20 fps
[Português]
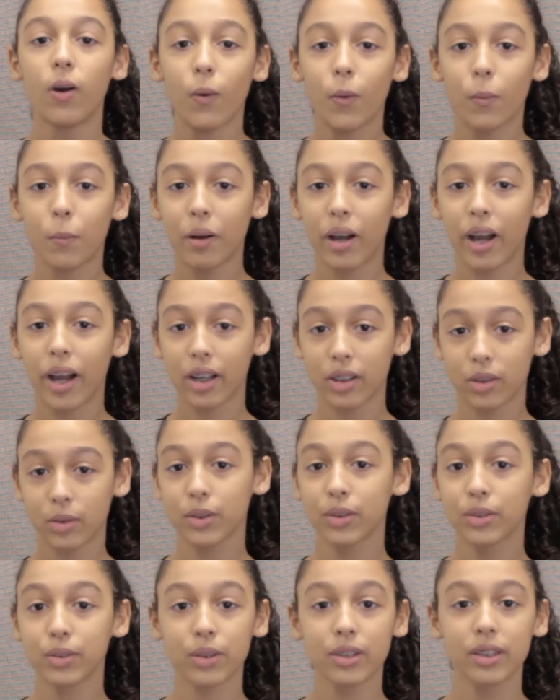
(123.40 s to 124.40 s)
o parto
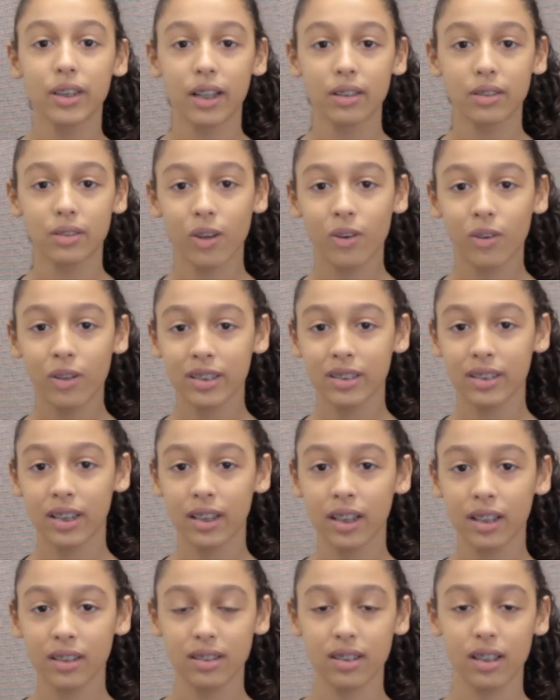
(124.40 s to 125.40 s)
e os cuidados com o
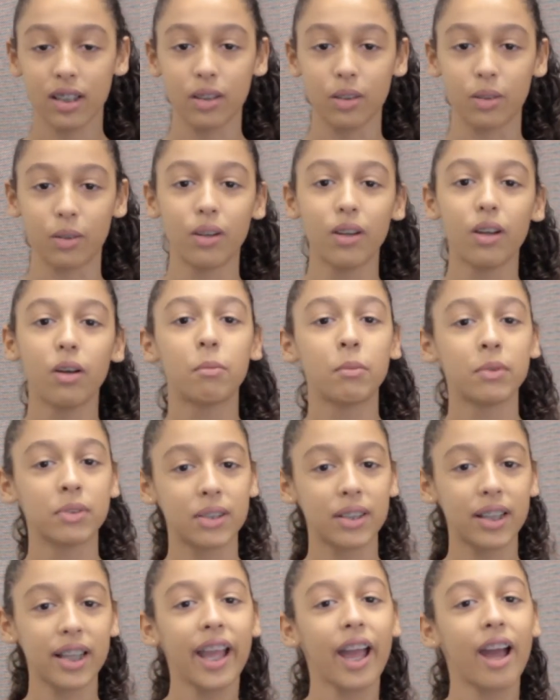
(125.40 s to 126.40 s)
recém-nascido.
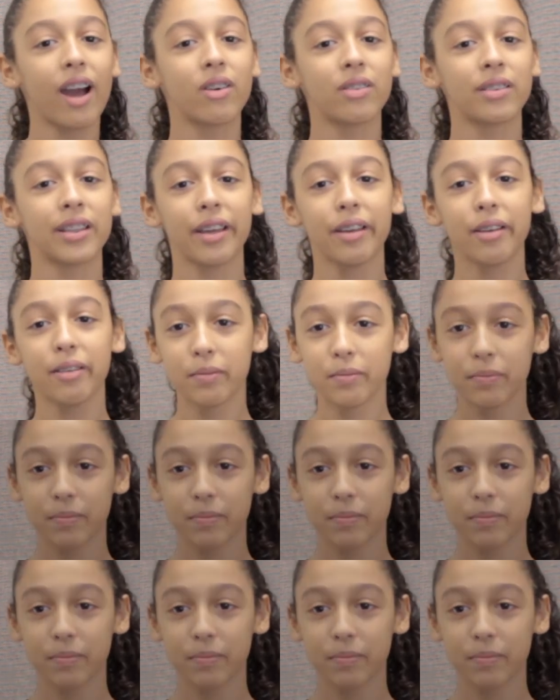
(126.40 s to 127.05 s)
Muito legal, né?